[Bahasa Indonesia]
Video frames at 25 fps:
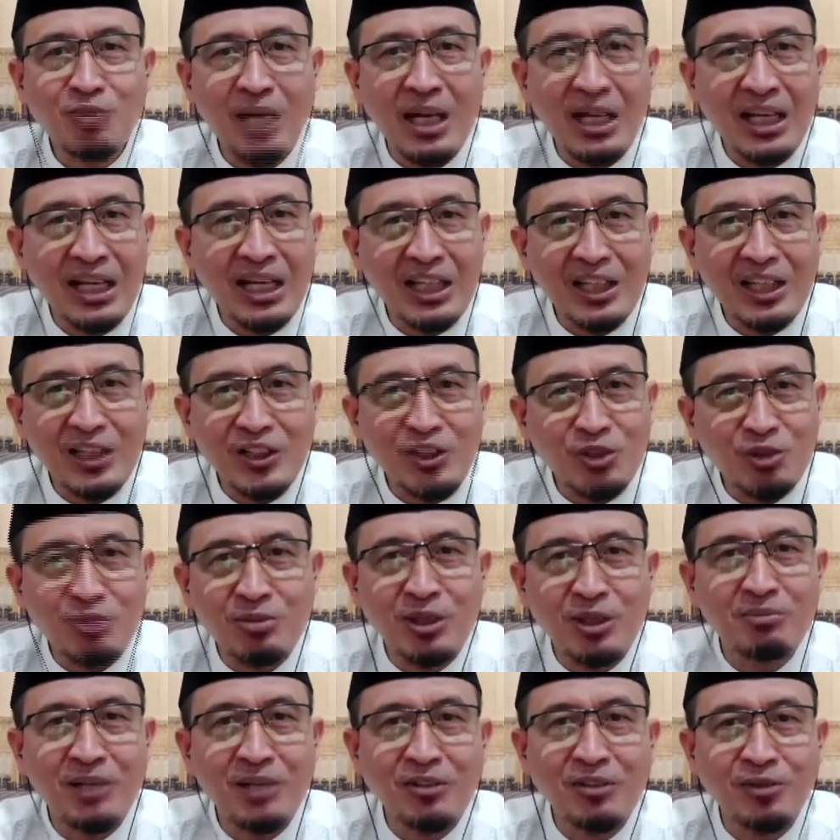makanan itu
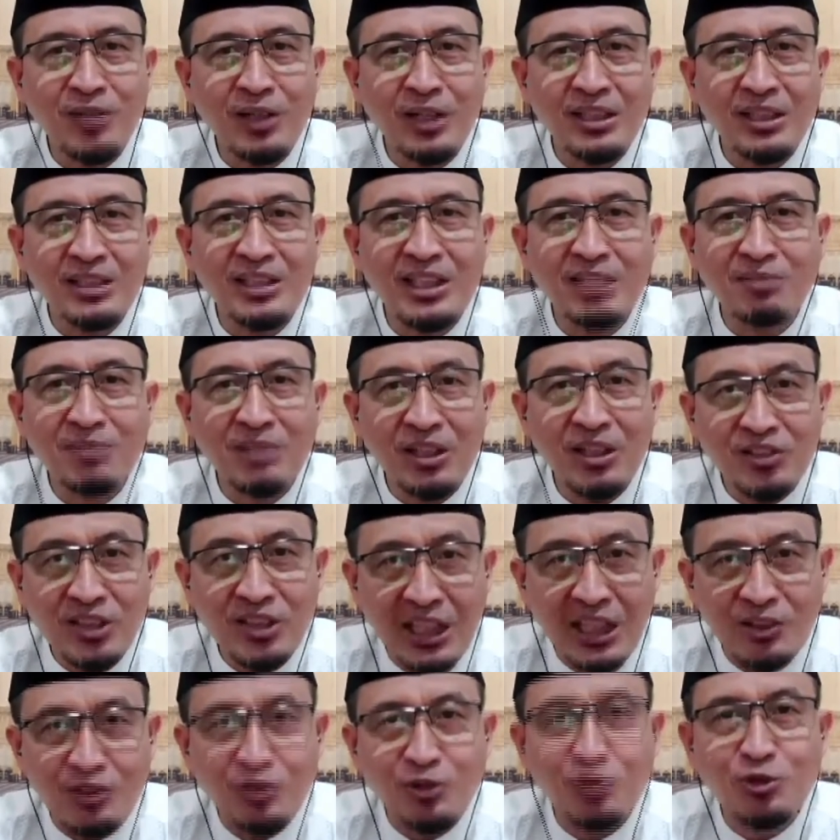bermanfaat dan
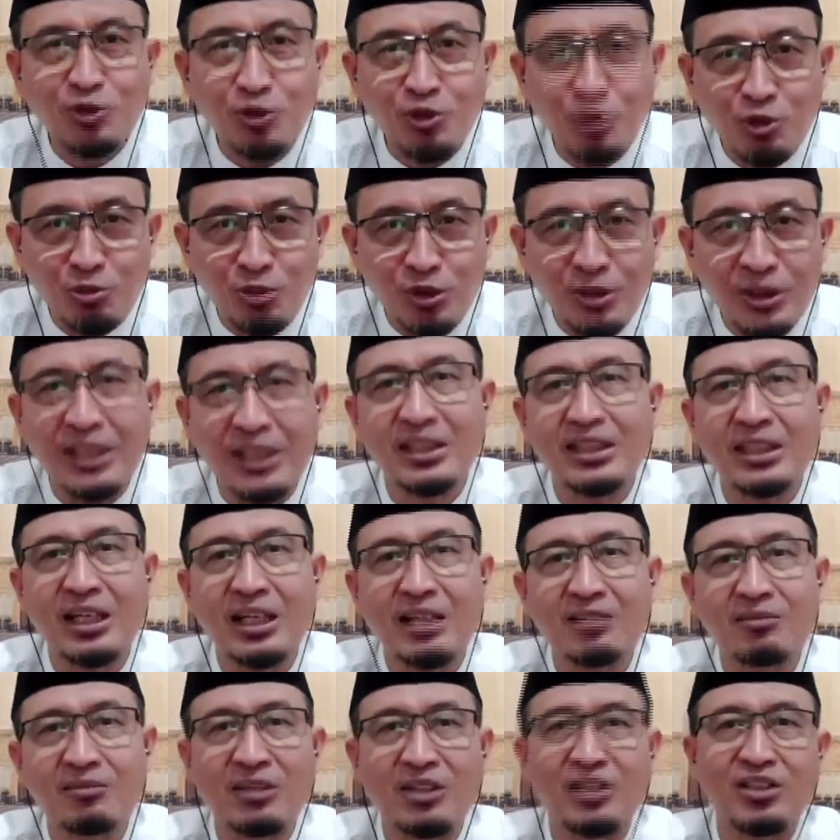maslahat untuk tubuh kita,
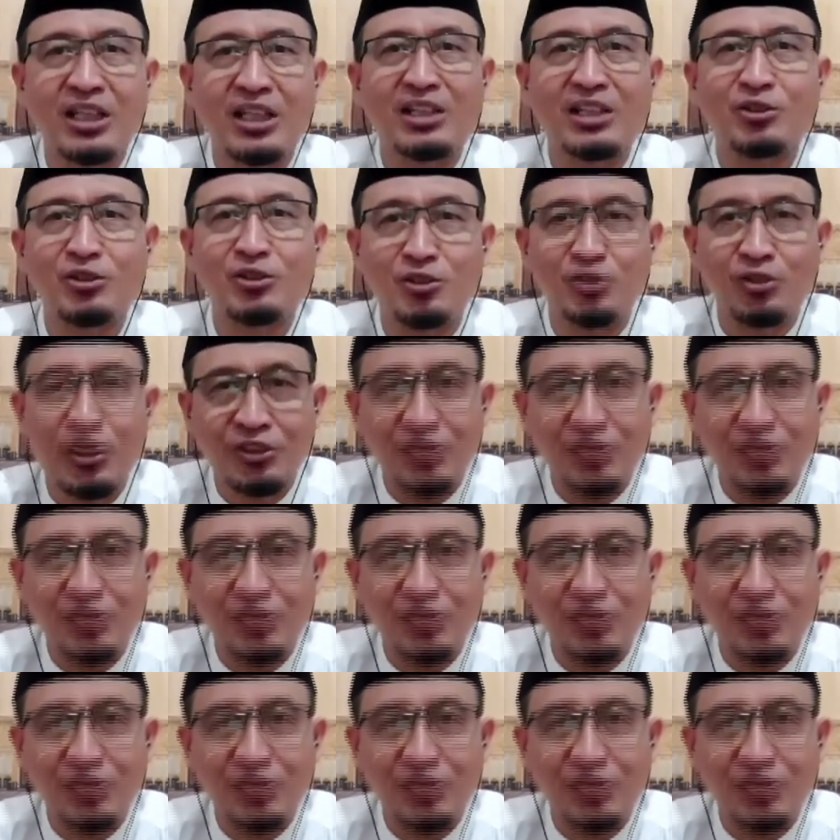maslahat untuk